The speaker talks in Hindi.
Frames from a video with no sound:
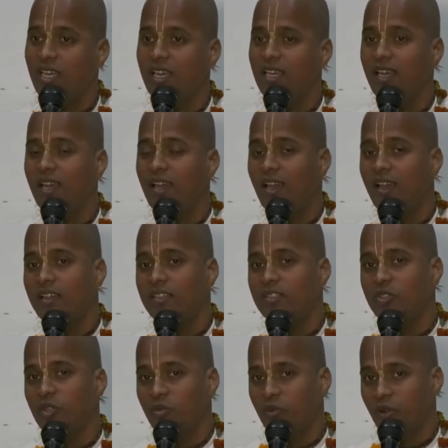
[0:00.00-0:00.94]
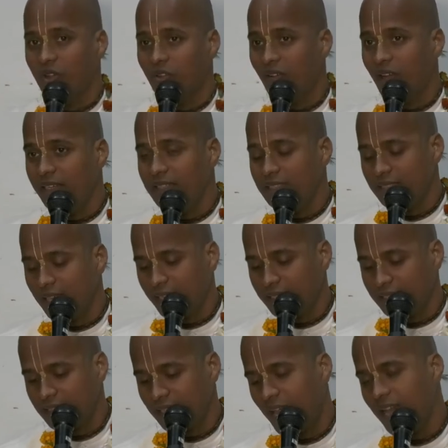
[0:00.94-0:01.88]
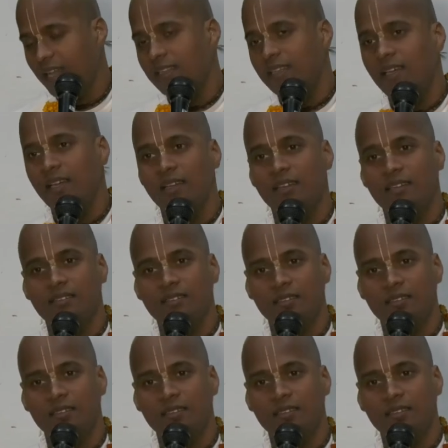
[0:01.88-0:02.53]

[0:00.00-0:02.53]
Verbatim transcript: है जो भगवान साक्षात हैं